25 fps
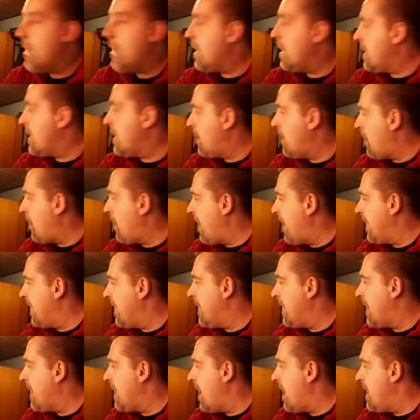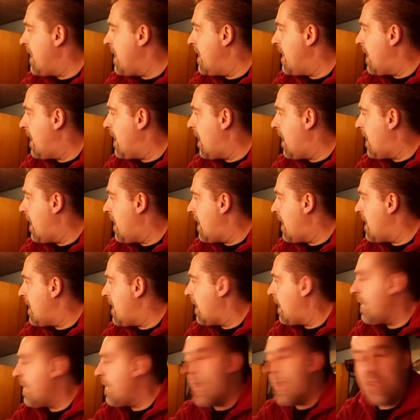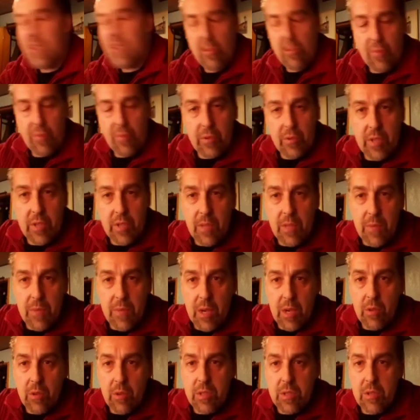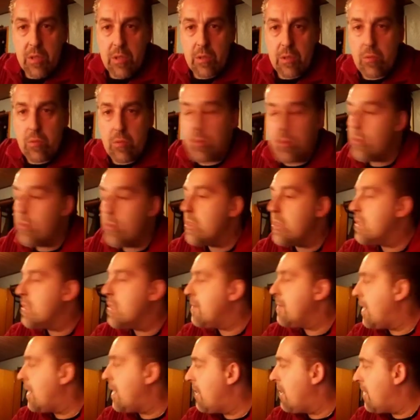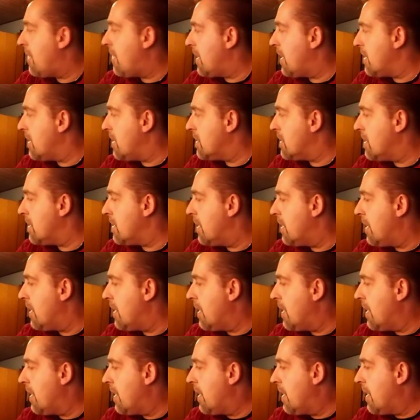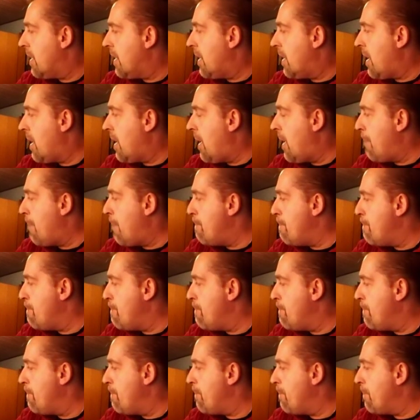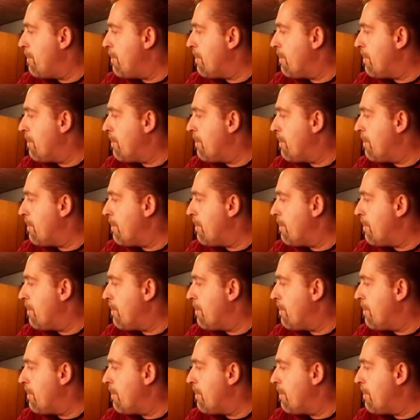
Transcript: Ich habe eigentlich ein, eine andere DVD mir rausgesucht und zwar war das ähm,